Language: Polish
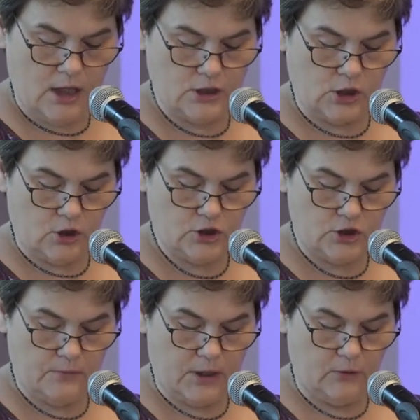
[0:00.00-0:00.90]

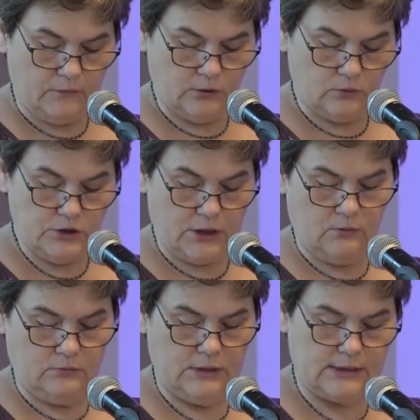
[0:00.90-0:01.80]
Corocznie brało w niej
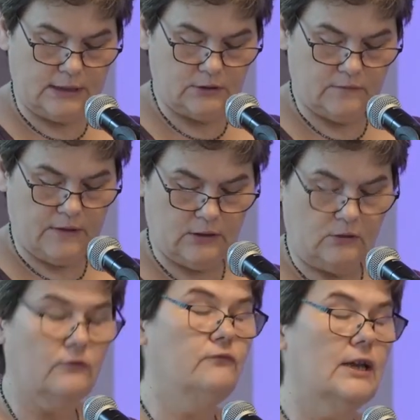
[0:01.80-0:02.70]
udział, jak
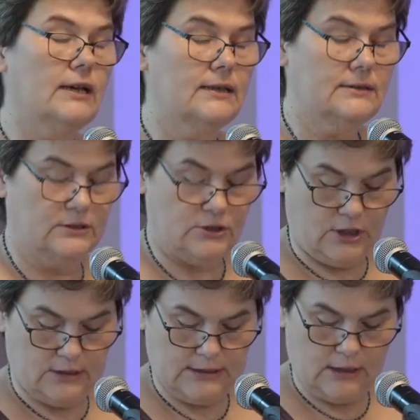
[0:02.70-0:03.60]
zanotowano, wiele
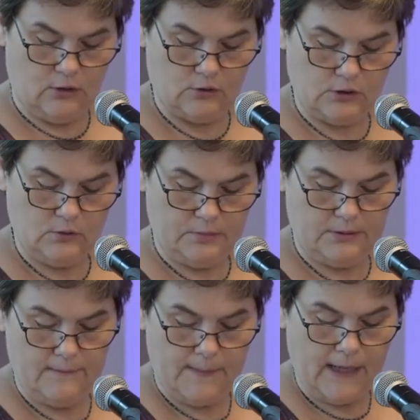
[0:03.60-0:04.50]
tysięcy osób,
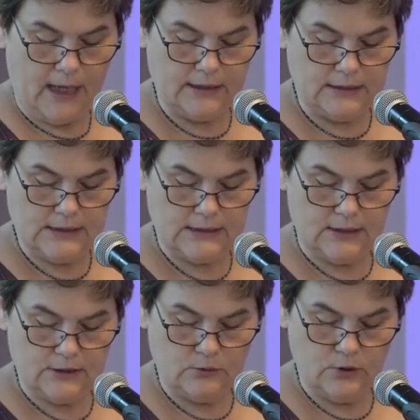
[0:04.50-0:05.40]
a nyscy
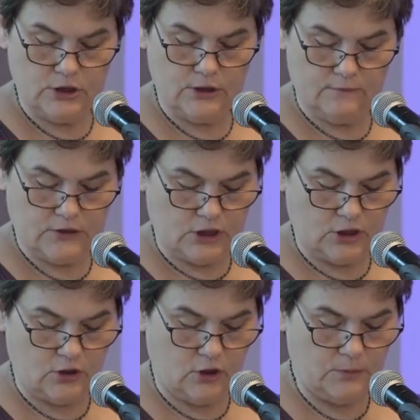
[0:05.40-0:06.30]
jezuici w
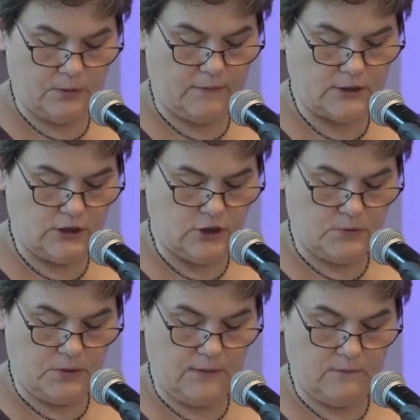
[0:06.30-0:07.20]
czasie drogi prowadzili
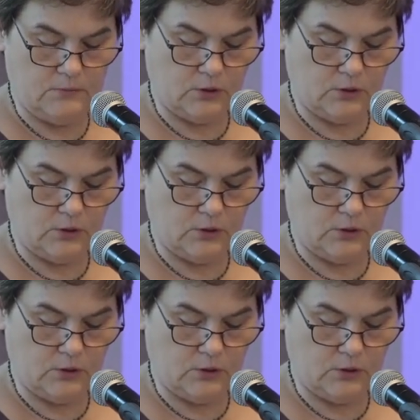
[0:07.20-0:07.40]
śpiewy,